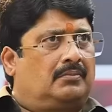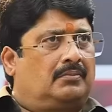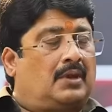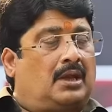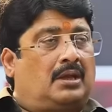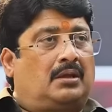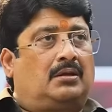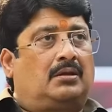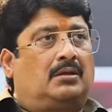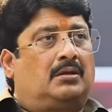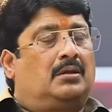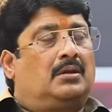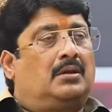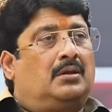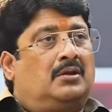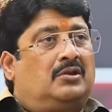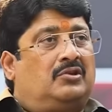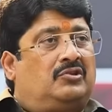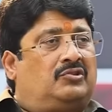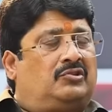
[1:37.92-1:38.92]
नहीं
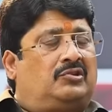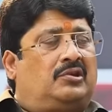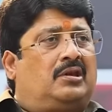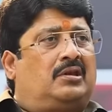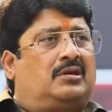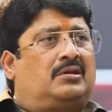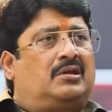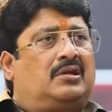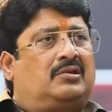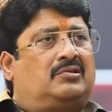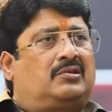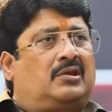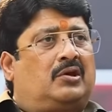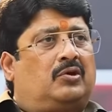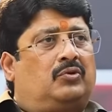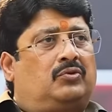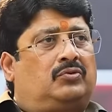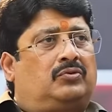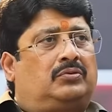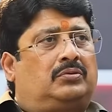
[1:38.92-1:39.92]
जून की स्टेट गेस्ट
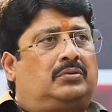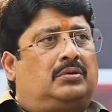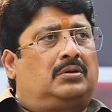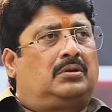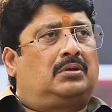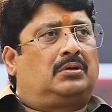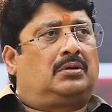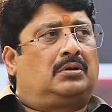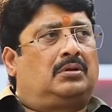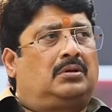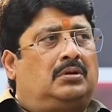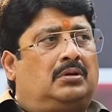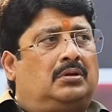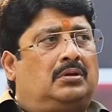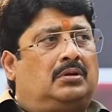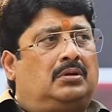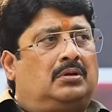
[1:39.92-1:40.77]
हाउस नहीं स्टेट गेस्ट